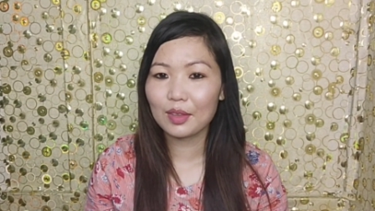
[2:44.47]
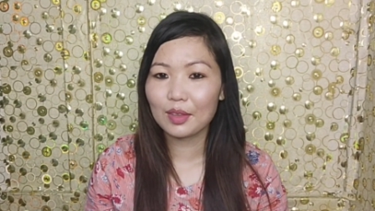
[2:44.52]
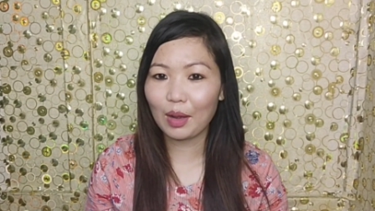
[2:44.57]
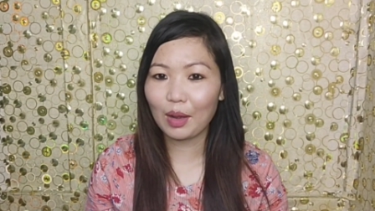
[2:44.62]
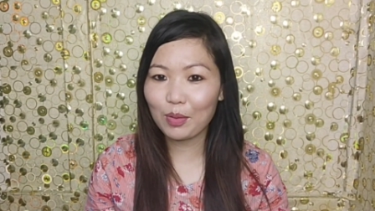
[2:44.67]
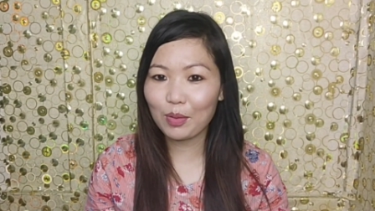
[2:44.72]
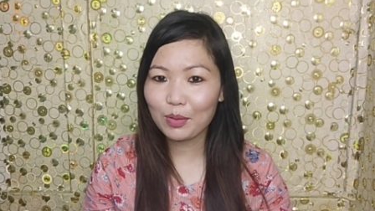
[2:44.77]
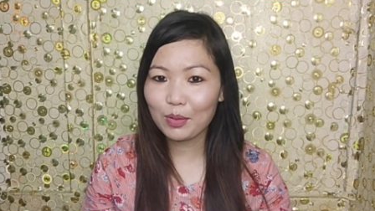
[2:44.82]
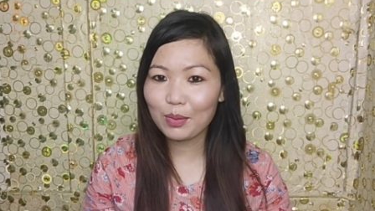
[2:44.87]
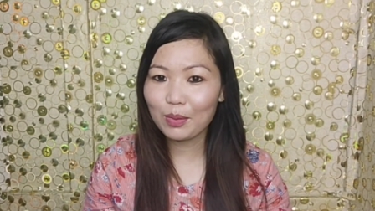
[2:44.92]
तो
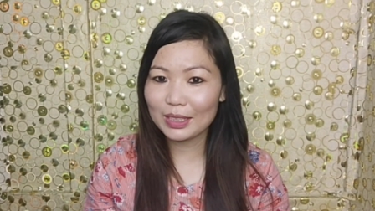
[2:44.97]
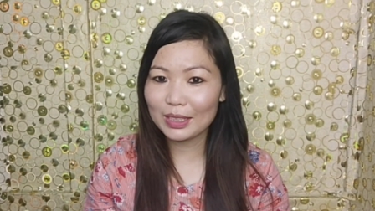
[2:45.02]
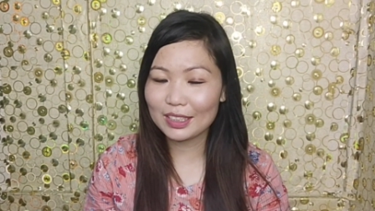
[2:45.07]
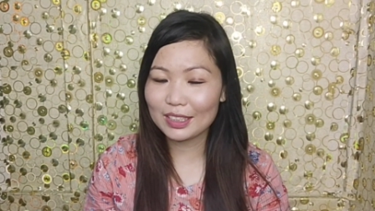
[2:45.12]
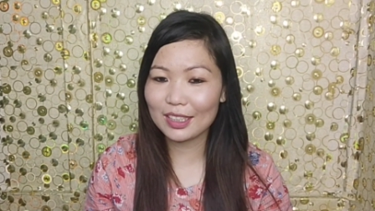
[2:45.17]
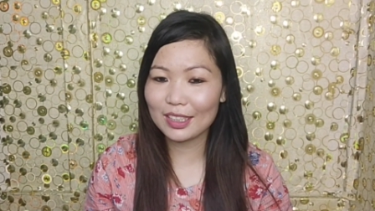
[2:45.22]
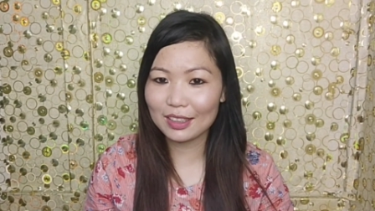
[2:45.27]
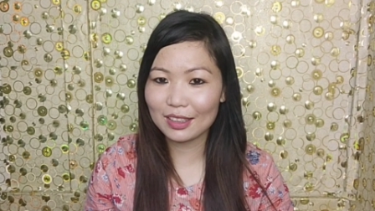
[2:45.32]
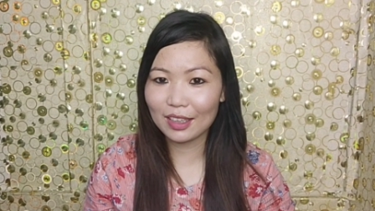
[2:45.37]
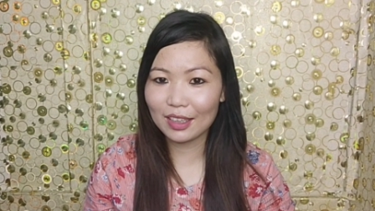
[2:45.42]
आप लोग भी
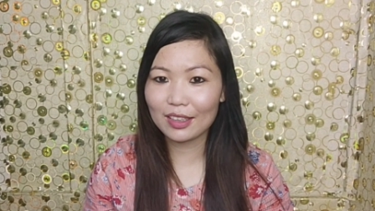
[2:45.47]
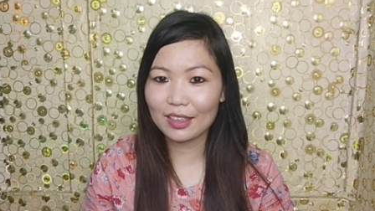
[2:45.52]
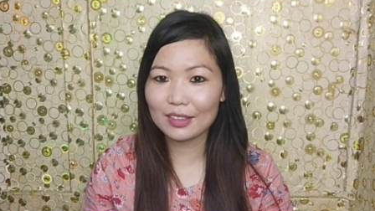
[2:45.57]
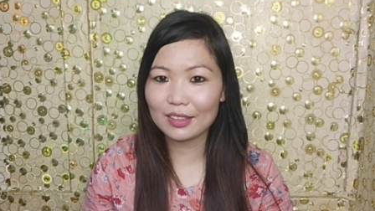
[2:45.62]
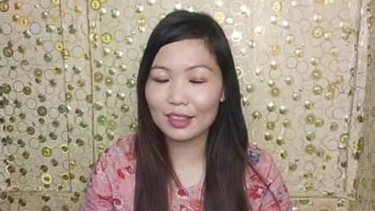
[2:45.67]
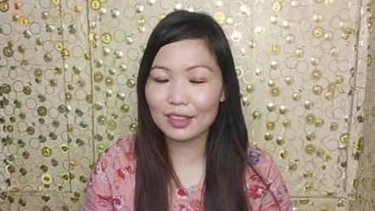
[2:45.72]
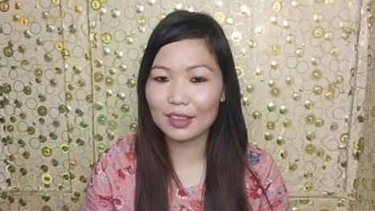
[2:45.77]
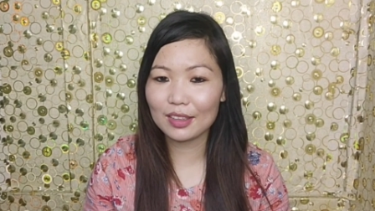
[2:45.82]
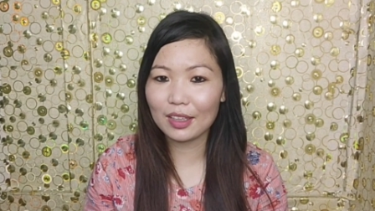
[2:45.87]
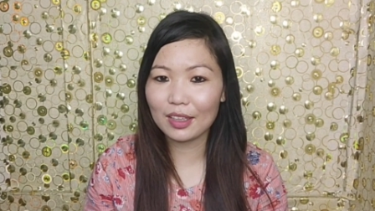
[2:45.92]
पार्सल का ट्राई कर
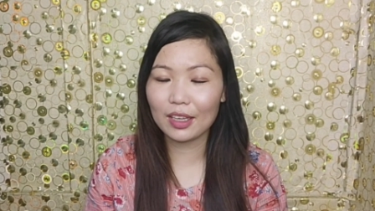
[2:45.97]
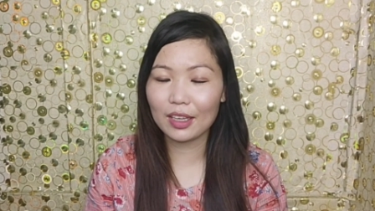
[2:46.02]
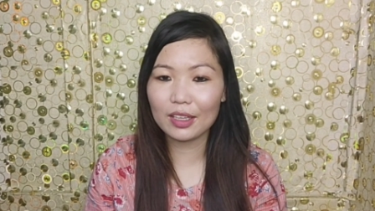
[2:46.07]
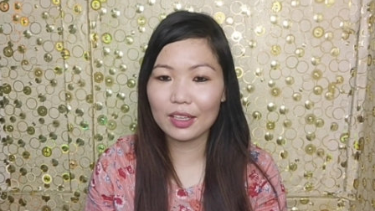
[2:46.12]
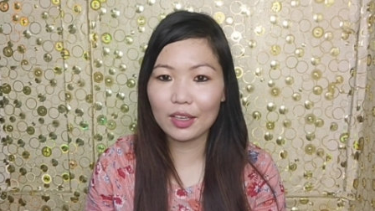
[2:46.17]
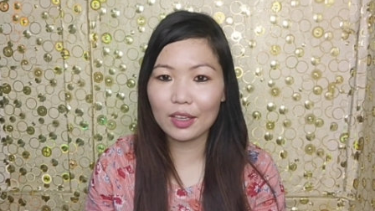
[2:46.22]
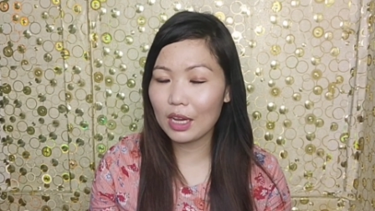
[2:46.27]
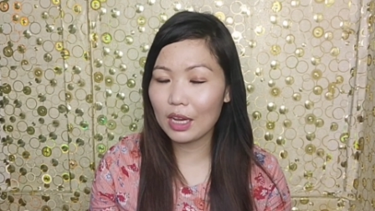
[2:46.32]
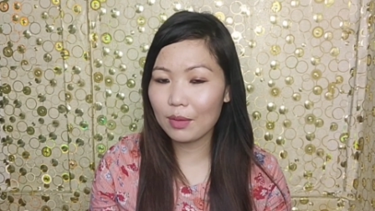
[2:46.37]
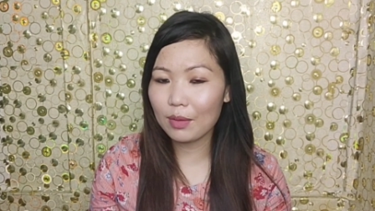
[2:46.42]
सकते हैं
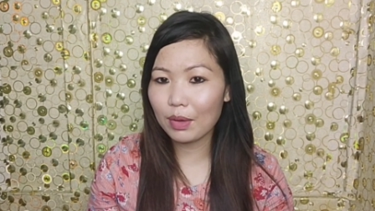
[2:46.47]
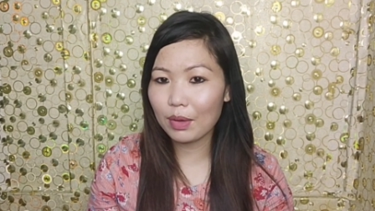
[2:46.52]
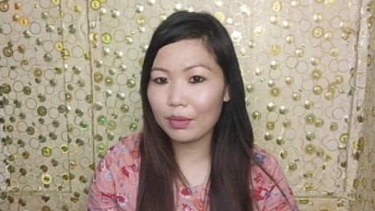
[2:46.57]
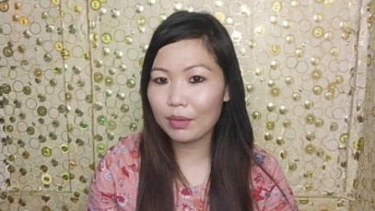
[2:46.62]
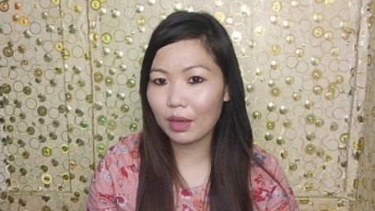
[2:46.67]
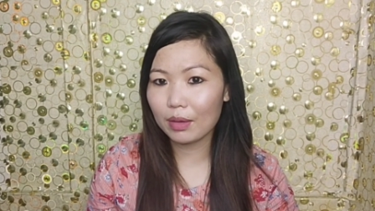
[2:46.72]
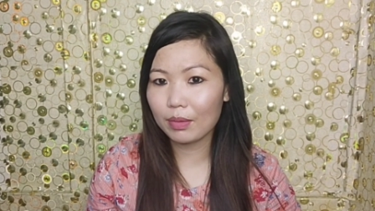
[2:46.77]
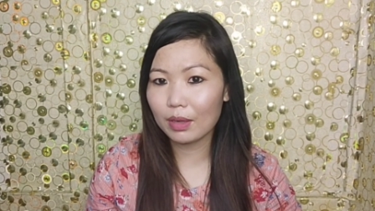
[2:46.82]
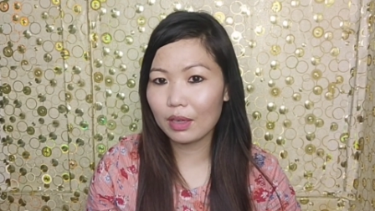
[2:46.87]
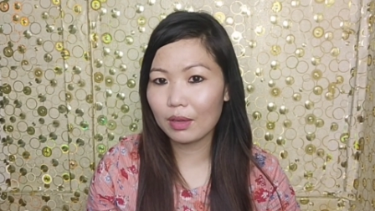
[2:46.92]
ये ऑनलाइन में
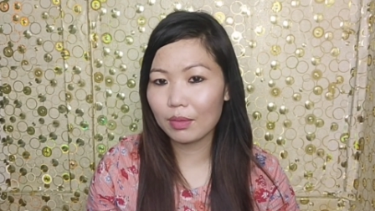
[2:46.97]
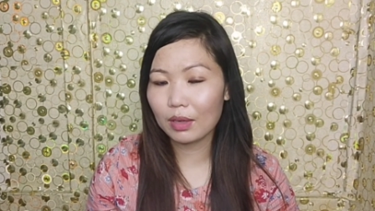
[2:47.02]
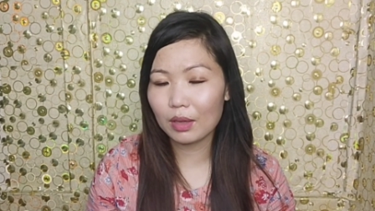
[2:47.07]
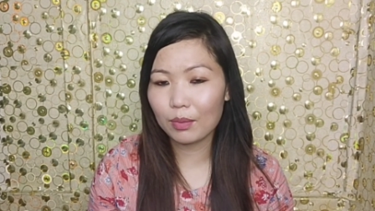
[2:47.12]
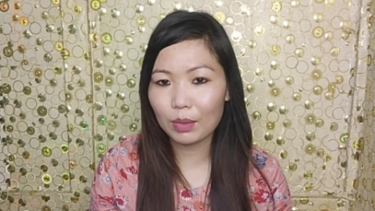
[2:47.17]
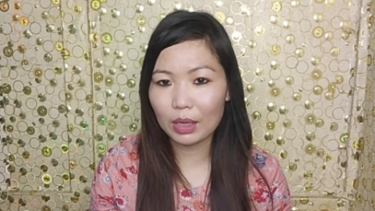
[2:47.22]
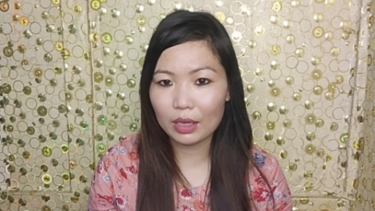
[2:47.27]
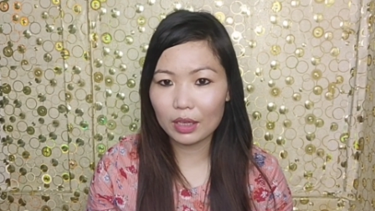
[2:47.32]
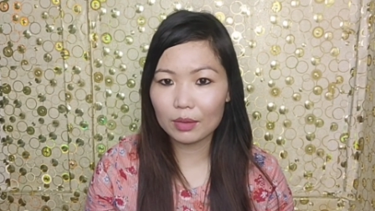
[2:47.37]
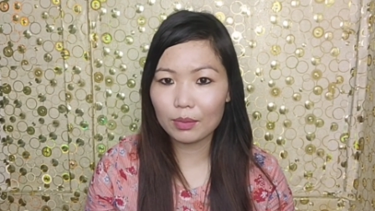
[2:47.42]
भी अवेलेबल
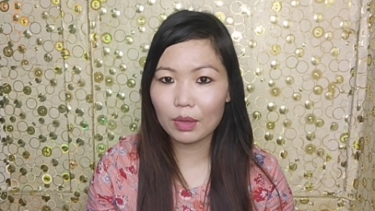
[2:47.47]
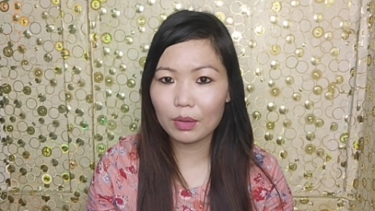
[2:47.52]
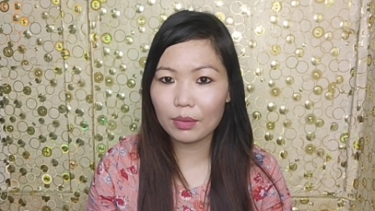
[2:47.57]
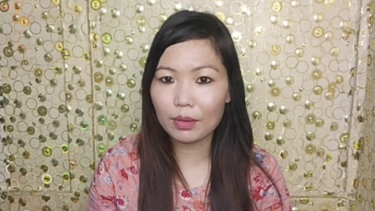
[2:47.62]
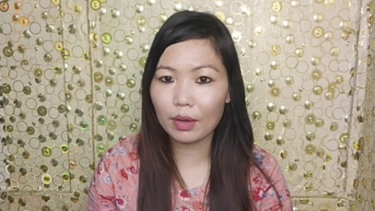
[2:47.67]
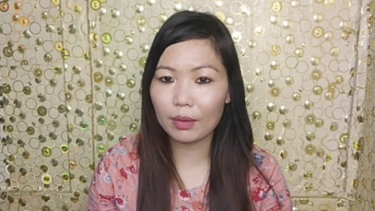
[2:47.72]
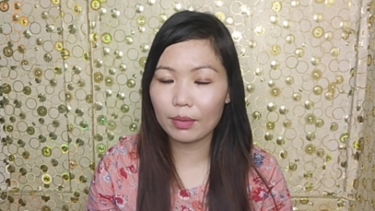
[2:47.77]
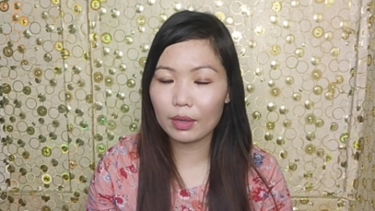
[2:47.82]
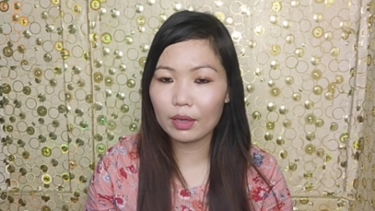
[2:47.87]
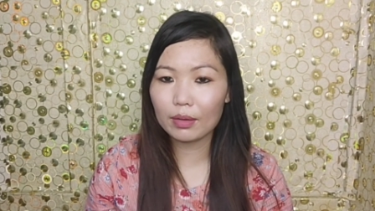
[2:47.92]
है मार्केट में
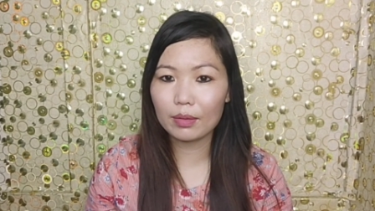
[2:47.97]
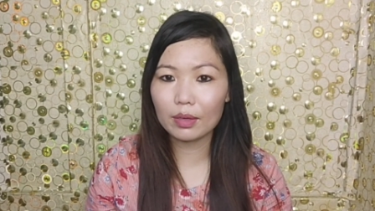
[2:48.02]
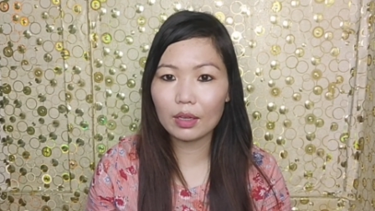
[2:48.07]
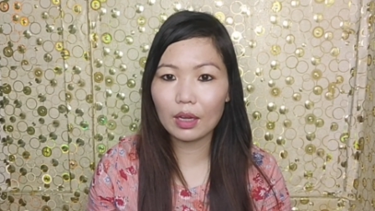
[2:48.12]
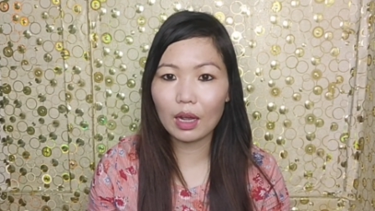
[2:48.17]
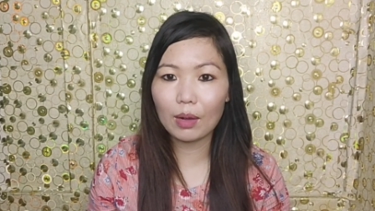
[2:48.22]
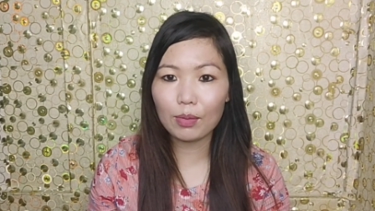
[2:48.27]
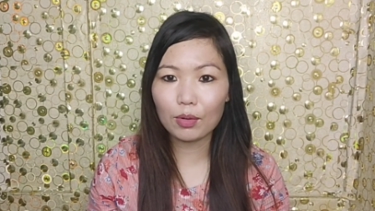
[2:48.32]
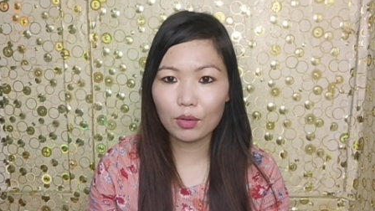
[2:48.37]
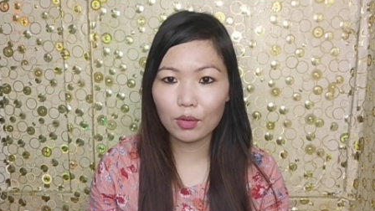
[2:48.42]
भी अवेलेबल
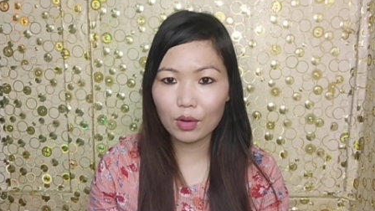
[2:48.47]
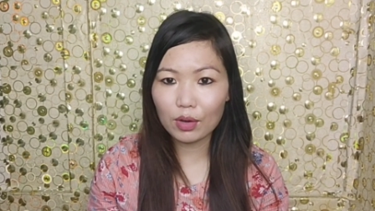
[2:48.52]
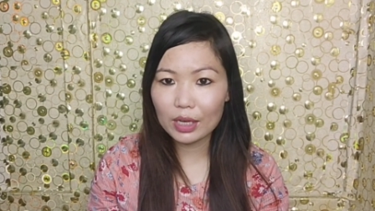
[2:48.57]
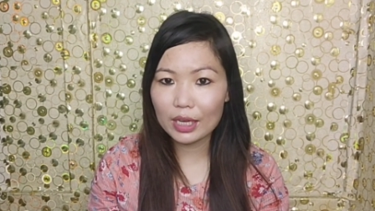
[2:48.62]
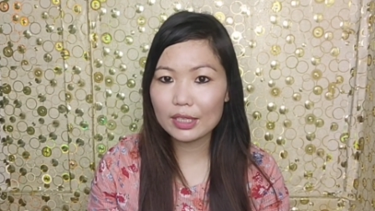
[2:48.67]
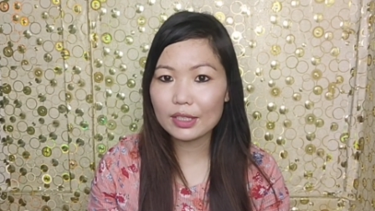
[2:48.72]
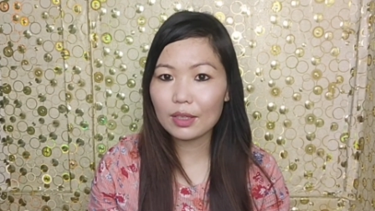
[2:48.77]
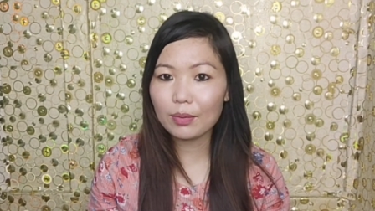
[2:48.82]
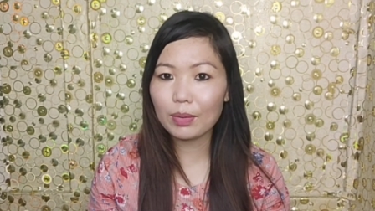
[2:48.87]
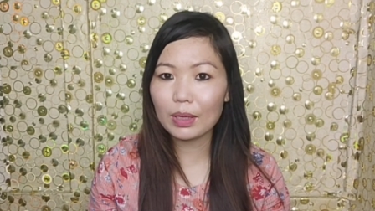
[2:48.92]
है आप लोग
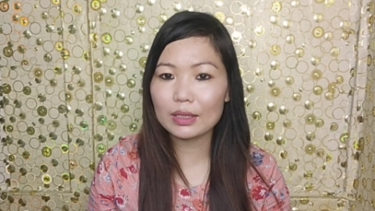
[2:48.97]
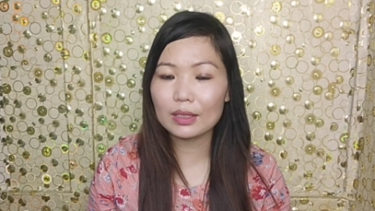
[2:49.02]
ऑनलाइन से